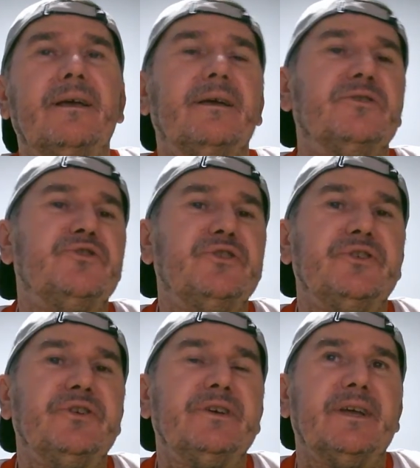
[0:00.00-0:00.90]

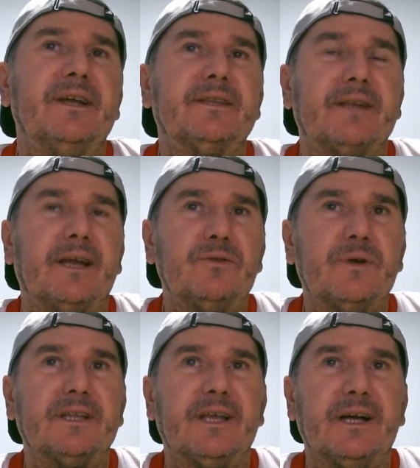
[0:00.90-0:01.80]
de entrar no
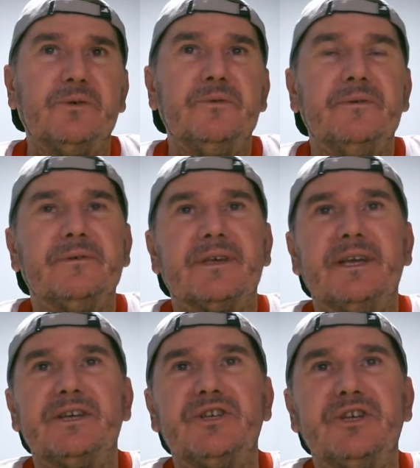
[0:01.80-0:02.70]
canal, que
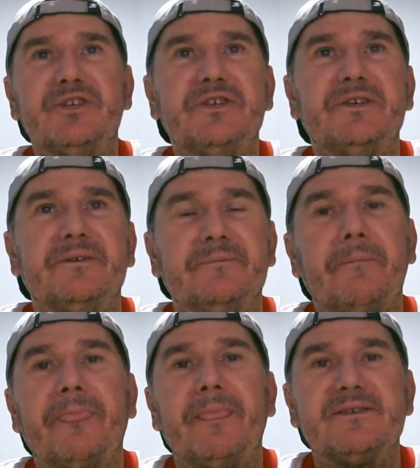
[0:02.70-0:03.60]
a gente,
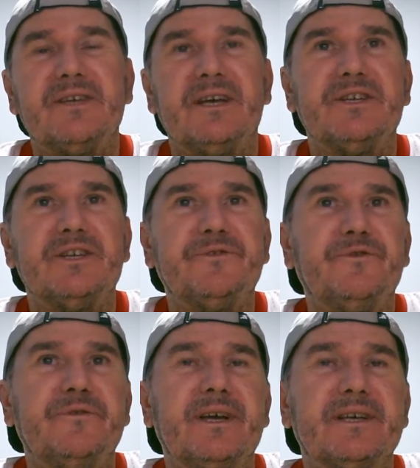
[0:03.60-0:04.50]
se a gente
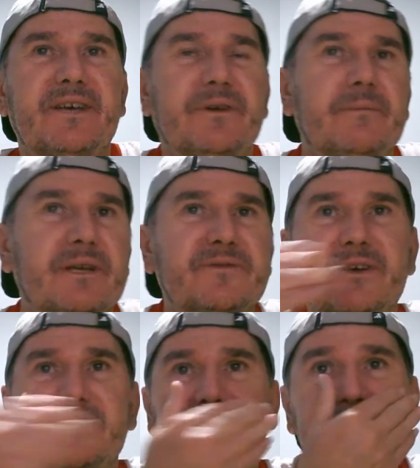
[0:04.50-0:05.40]
for viajar, fica mais
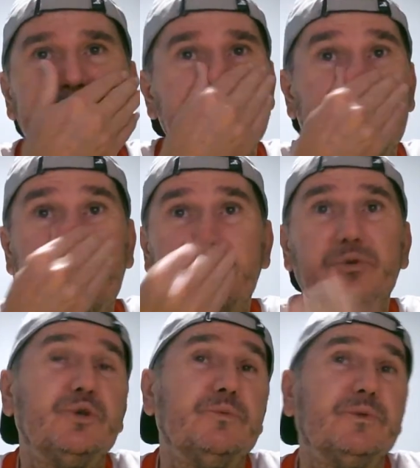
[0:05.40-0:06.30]
fácil da gente falar com
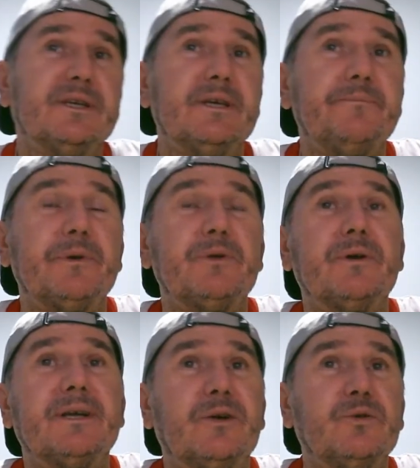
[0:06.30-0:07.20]
todo mundo aqui pelo
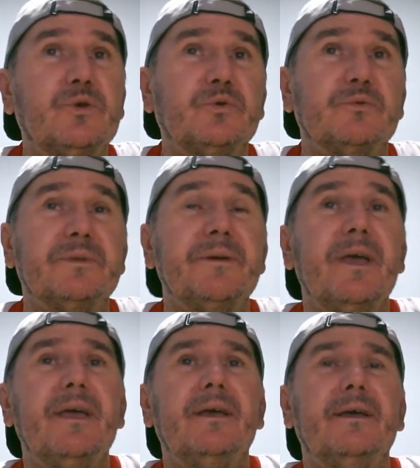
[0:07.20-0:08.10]
canal do YouTube.
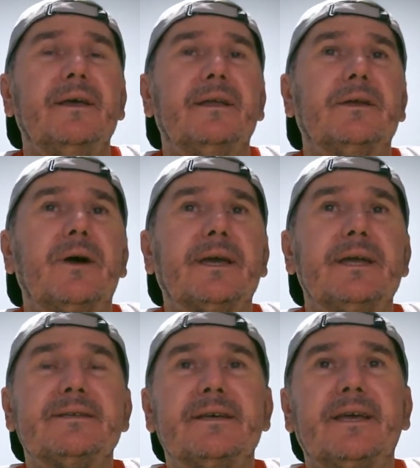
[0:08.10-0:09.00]
Então,
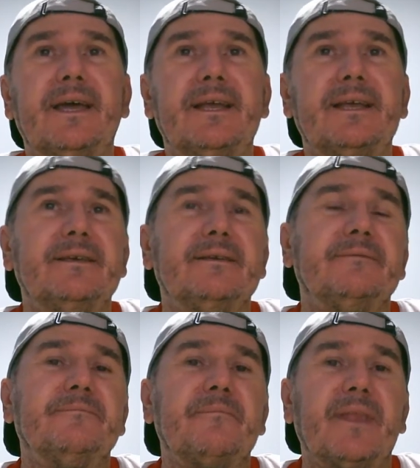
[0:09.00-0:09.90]
aqueles que querem
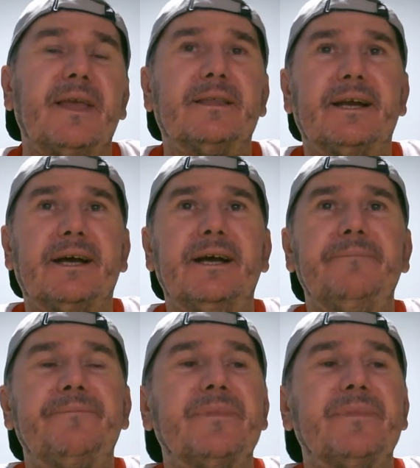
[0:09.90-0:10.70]
entrar